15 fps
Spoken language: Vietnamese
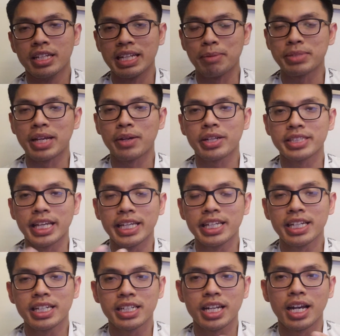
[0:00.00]
năm sáu ca
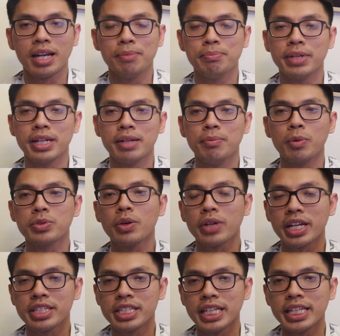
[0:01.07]
sĩ gồm một số
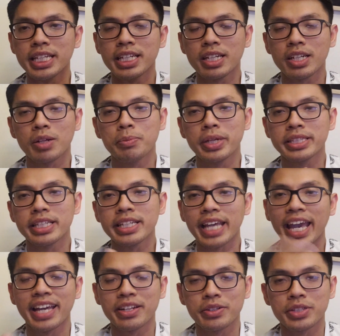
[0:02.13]
ca sĩ của bên tiếng
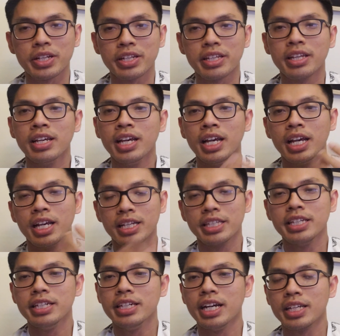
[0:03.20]
nga được thôi
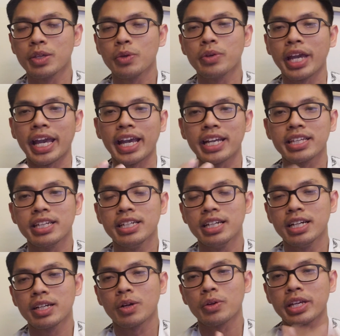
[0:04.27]
với chú ngạn
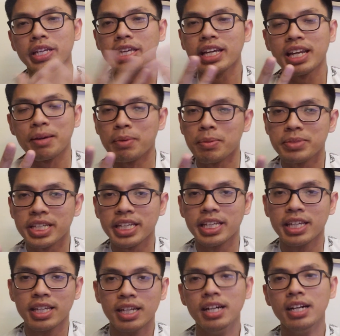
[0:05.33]
với cô kỳ duyên làm mc
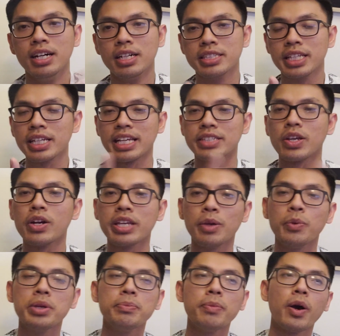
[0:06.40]
tức là so về
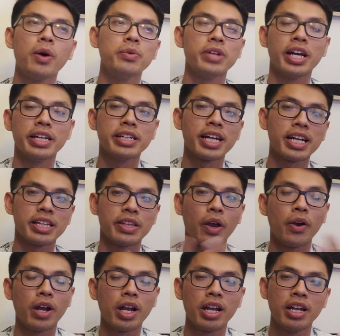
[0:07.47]
quy mô là nó rất là
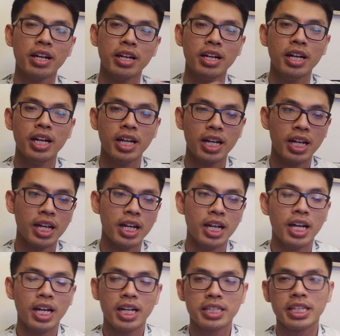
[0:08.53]
nhỏ
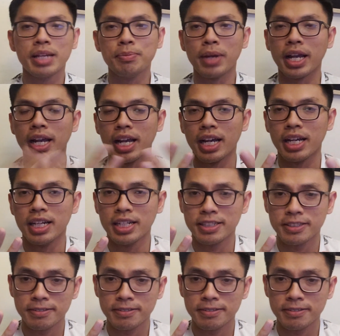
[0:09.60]
nhưng mà